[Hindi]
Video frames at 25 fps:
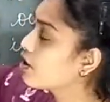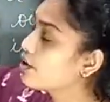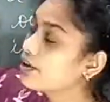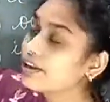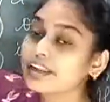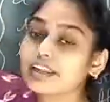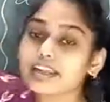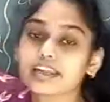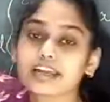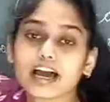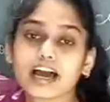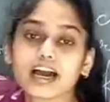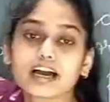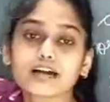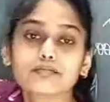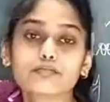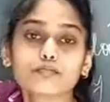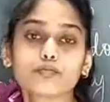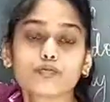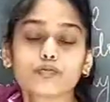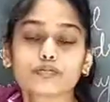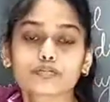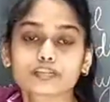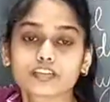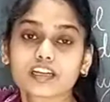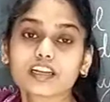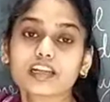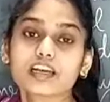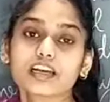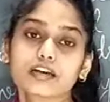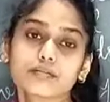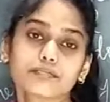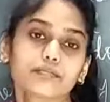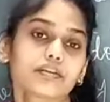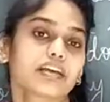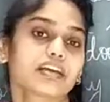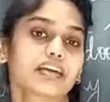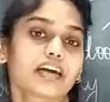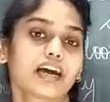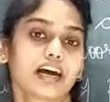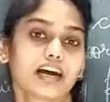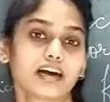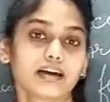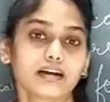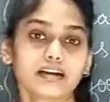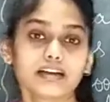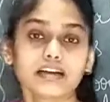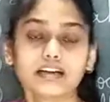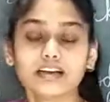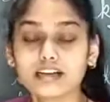और याक मोस्टली हमें
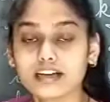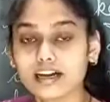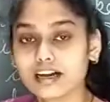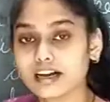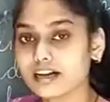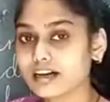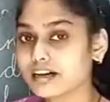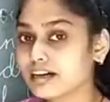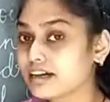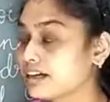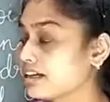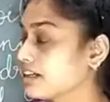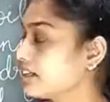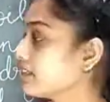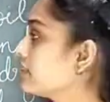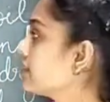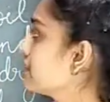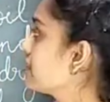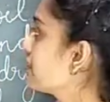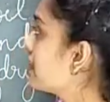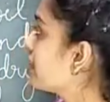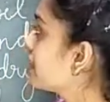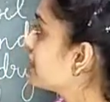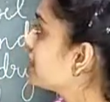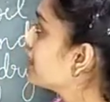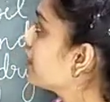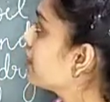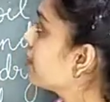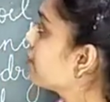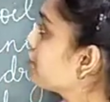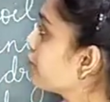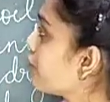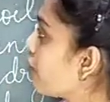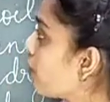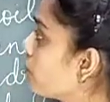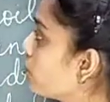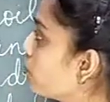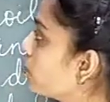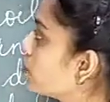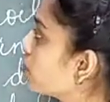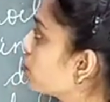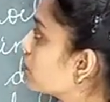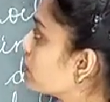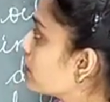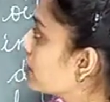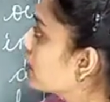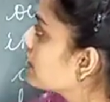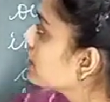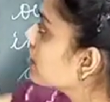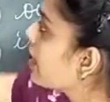कहाँ ज़्यादा फाउंड
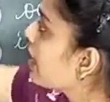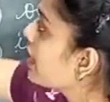होते हैं